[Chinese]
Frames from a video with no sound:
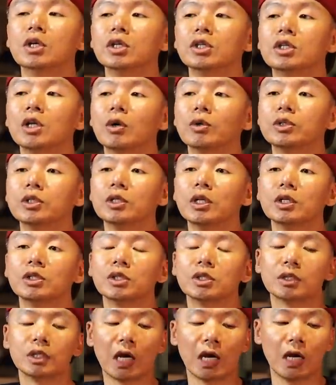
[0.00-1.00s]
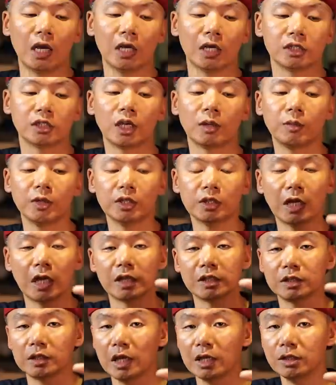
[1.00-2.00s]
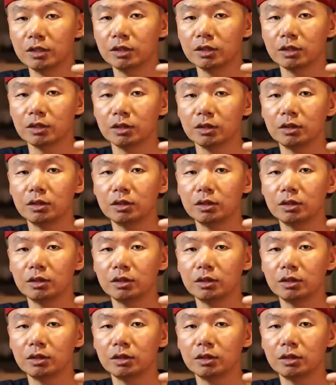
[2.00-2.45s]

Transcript: 像我今天是打上面打三十，